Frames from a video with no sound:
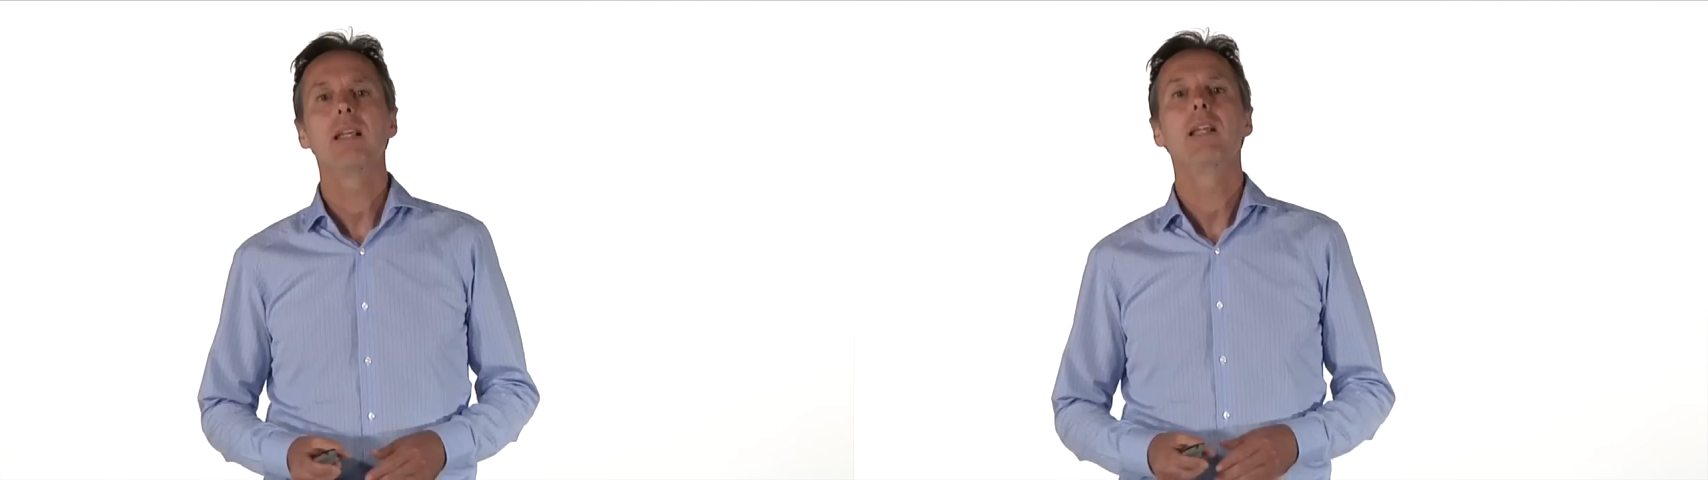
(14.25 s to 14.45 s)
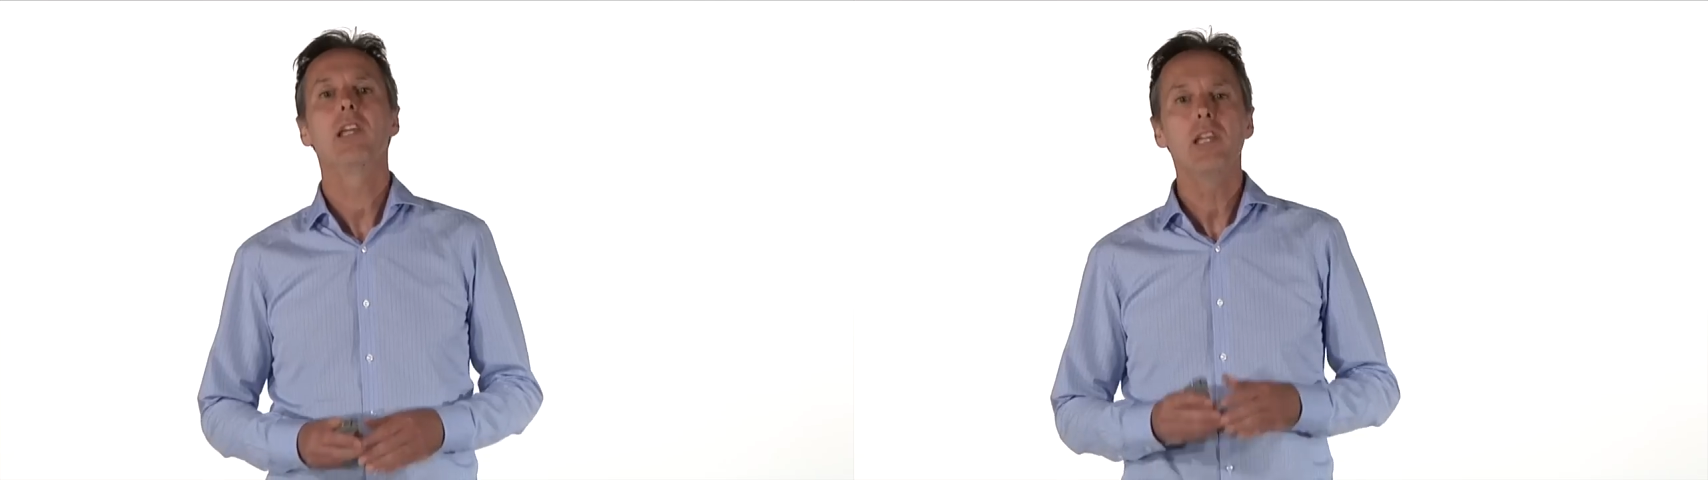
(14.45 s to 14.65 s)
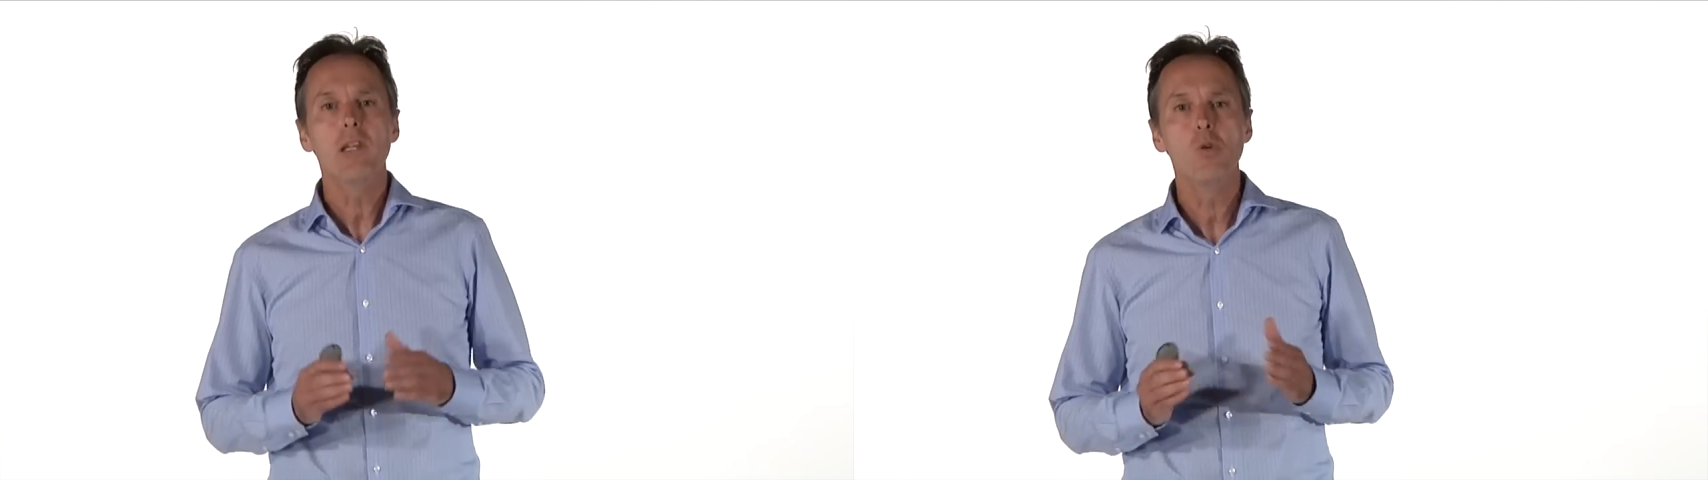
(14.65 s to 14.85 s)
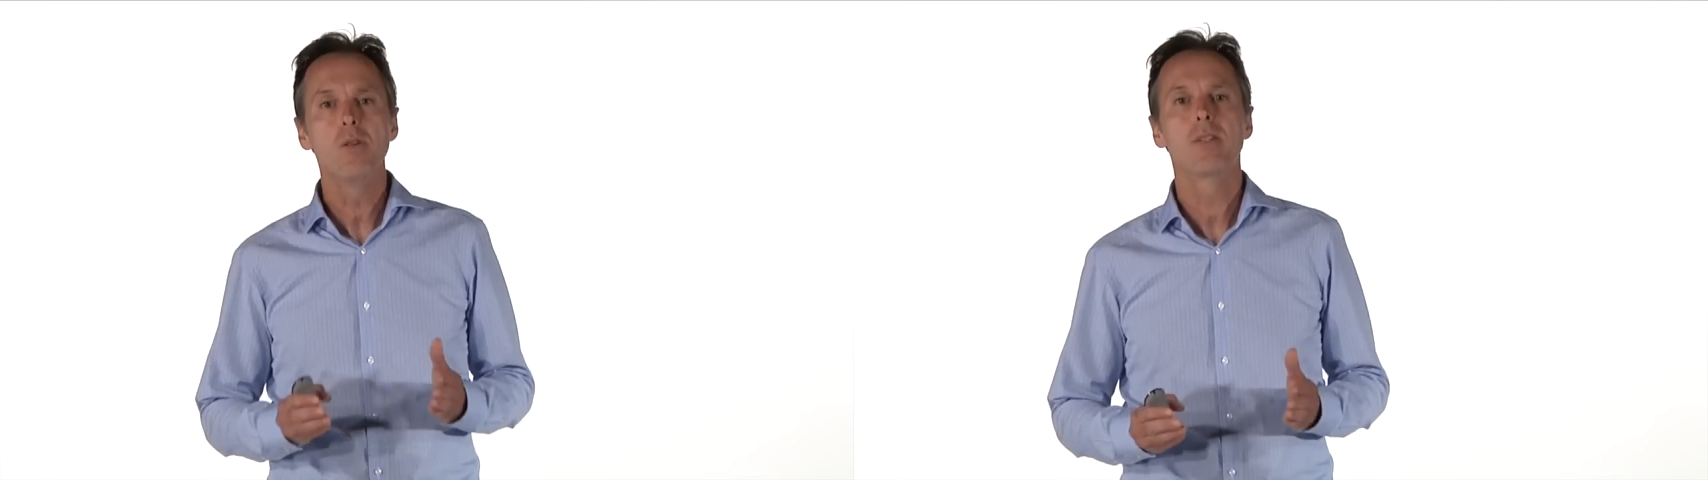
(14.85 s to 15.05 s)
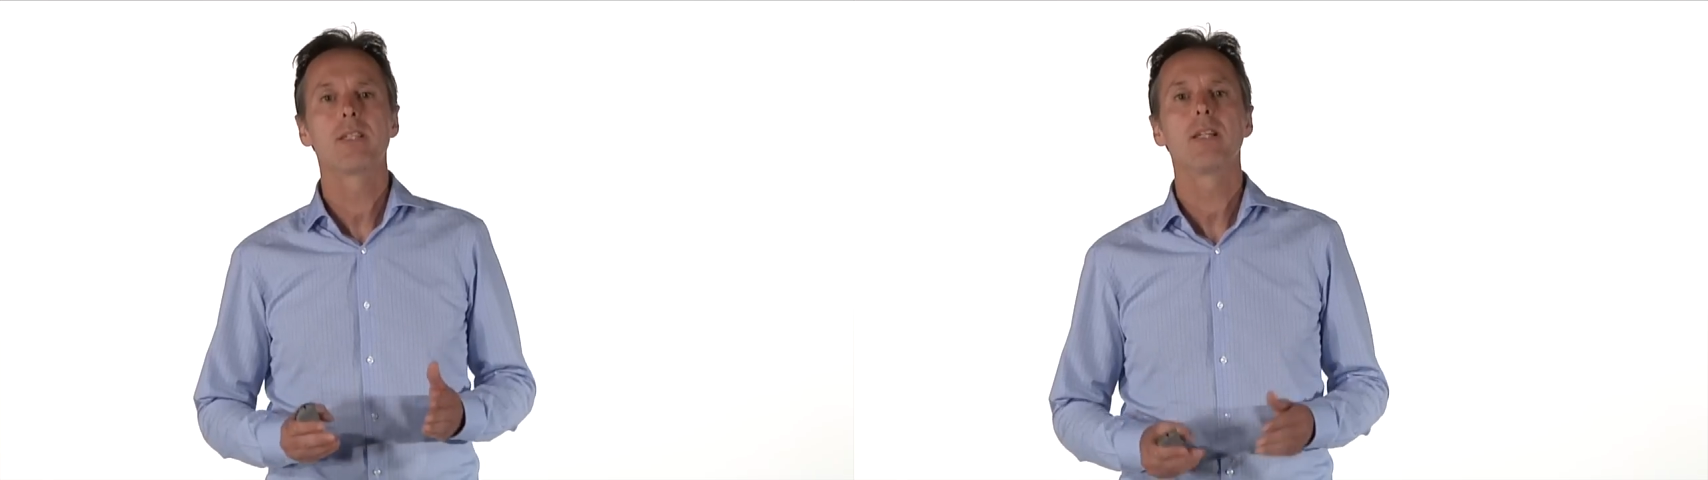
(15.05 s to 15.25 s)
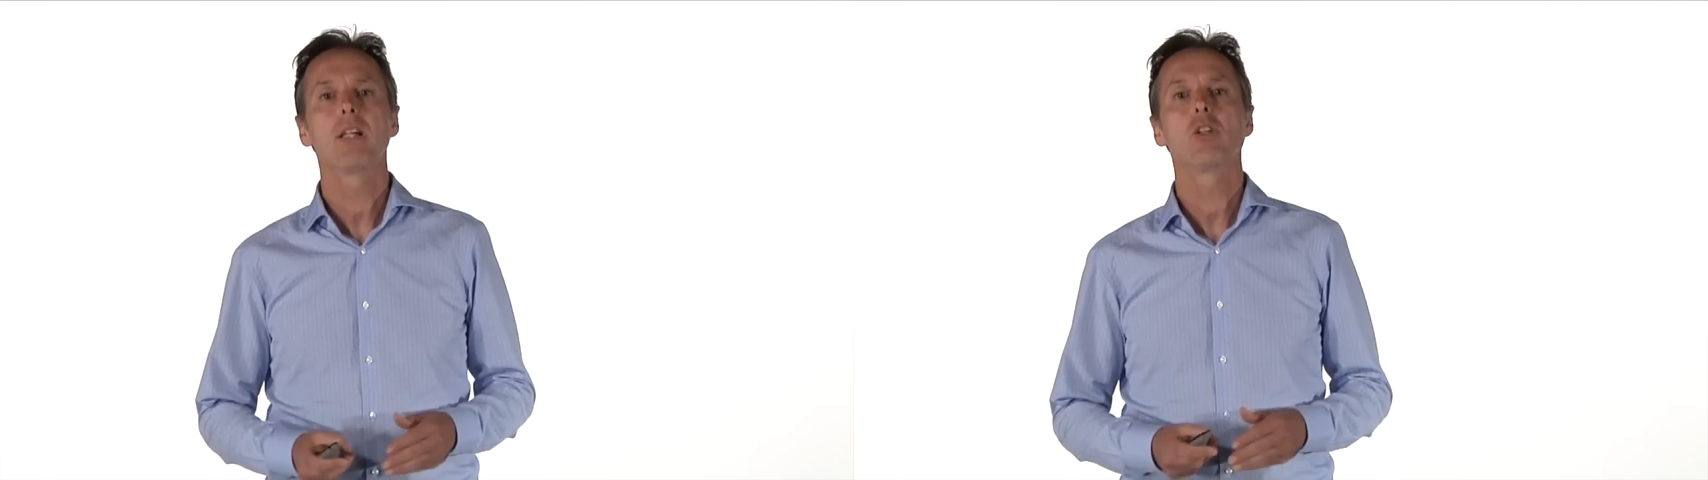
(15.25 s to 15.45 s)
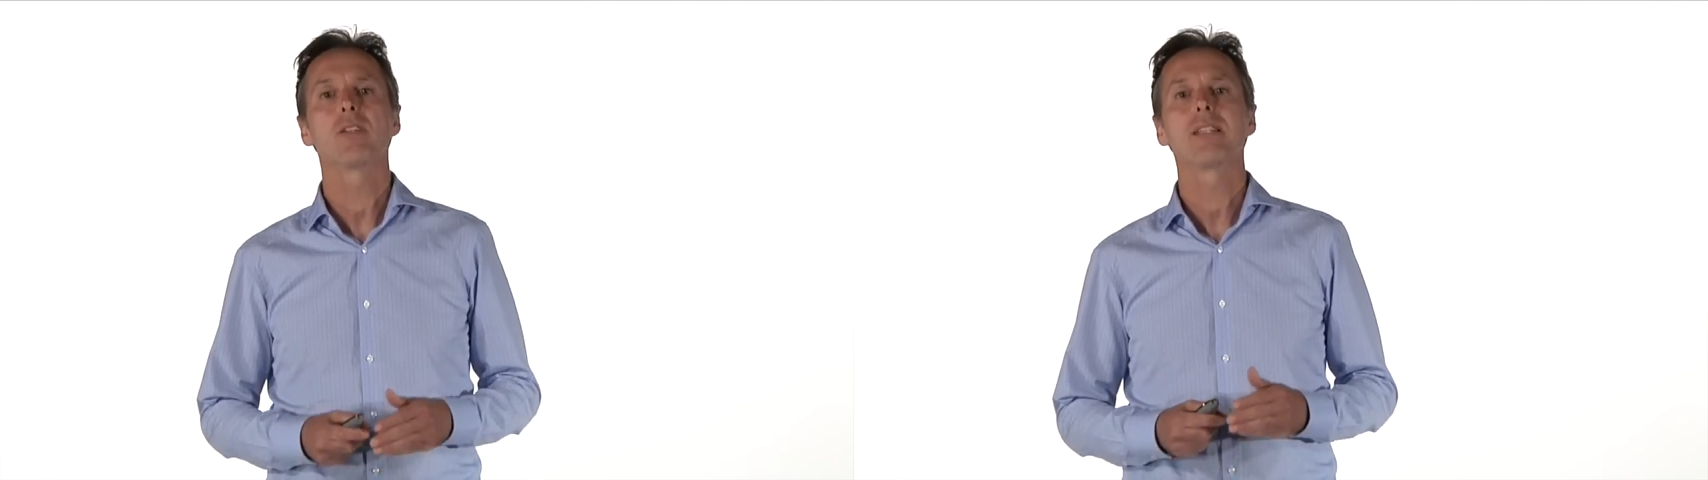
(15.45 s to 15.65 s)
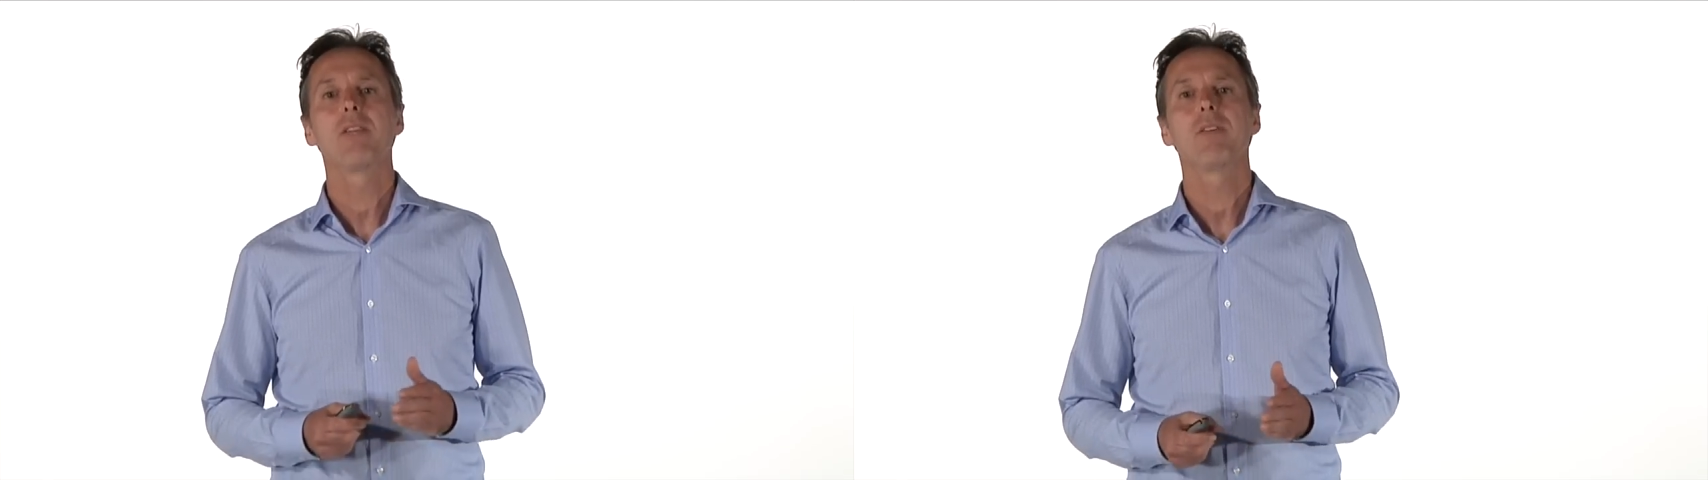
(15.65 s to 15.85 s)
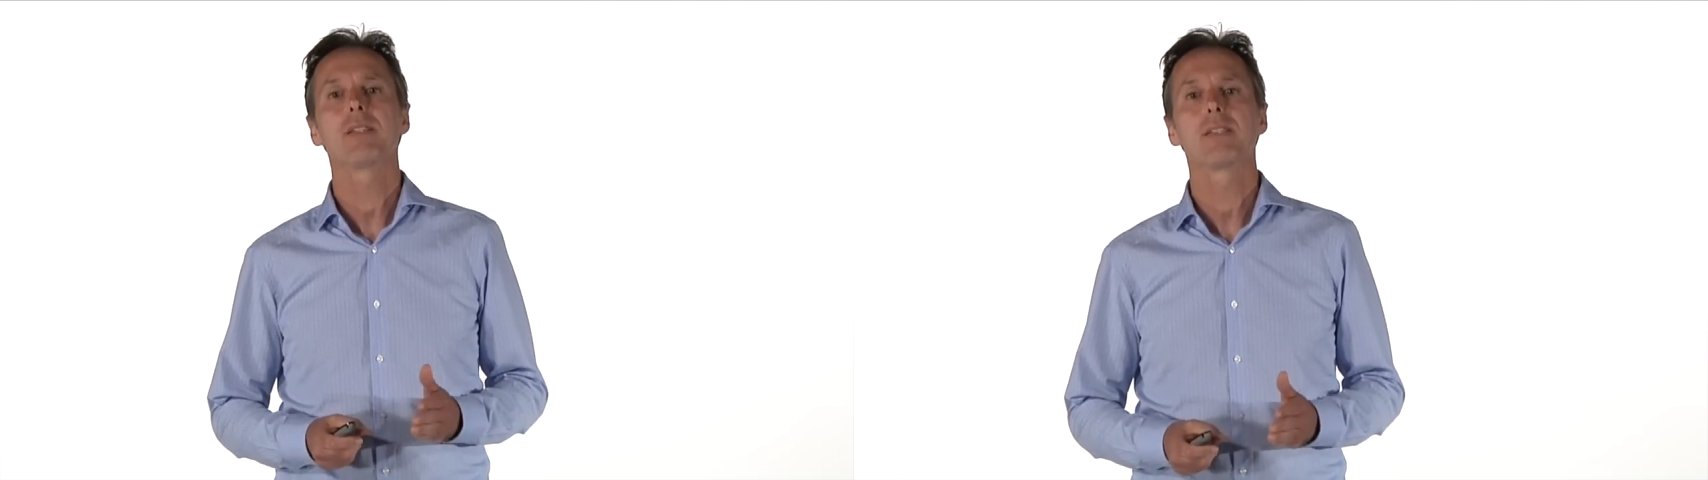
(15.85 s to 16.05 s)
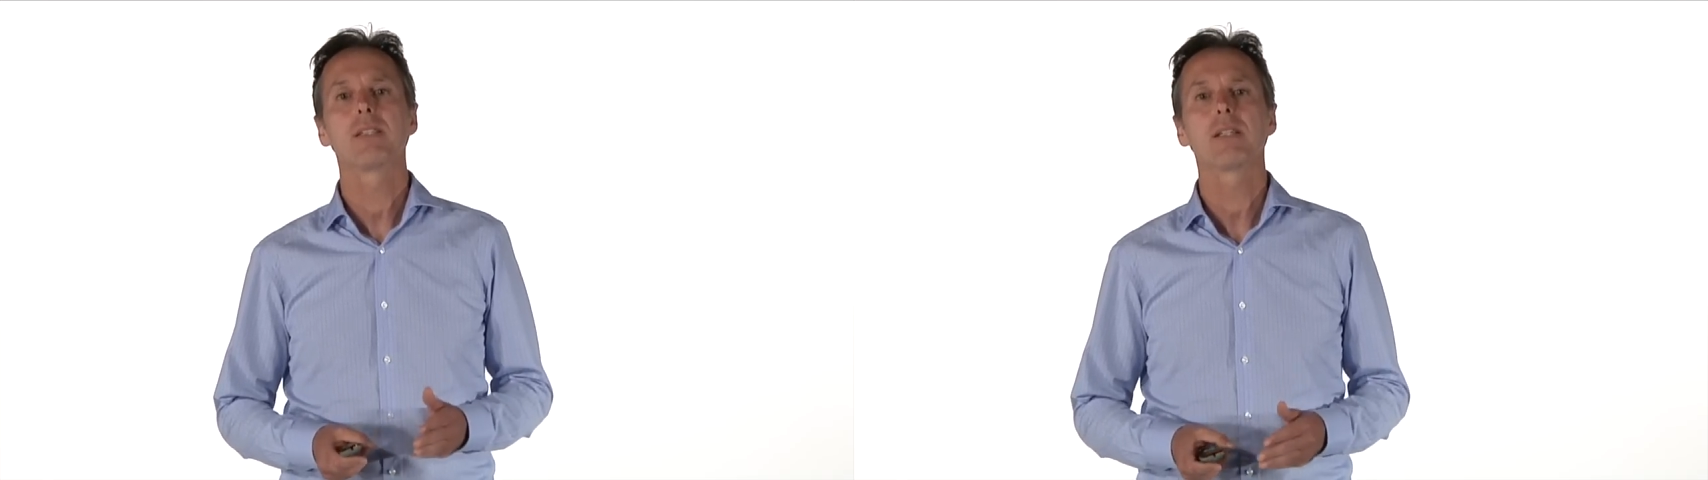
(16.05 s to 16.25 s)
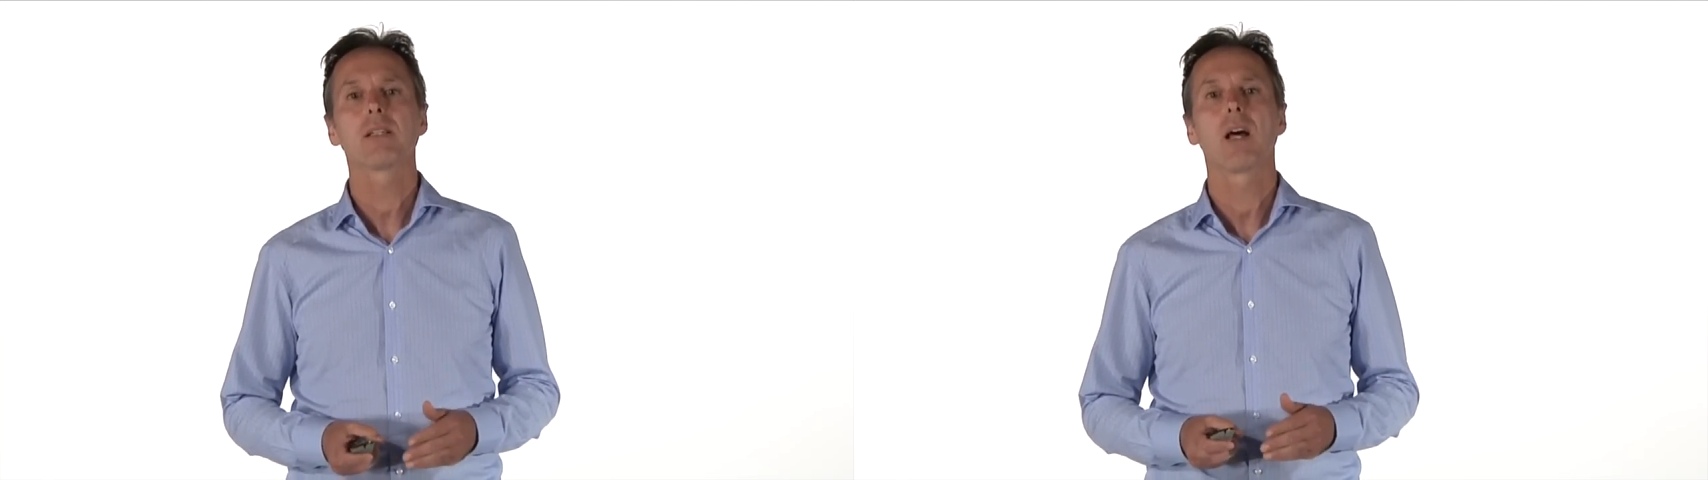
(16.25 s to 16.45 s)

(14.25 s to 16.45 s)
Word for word: il est inutile de s'investir